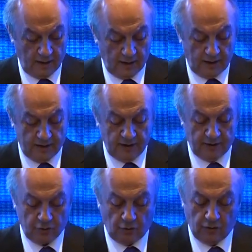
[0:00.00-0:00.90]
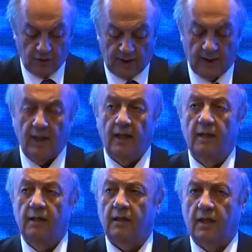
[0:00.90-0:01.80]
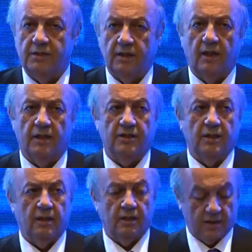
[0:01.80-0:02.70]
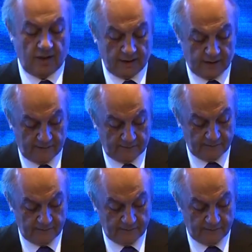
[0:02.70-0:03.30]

kritik sorunlarla karşı karşıya kalacağız.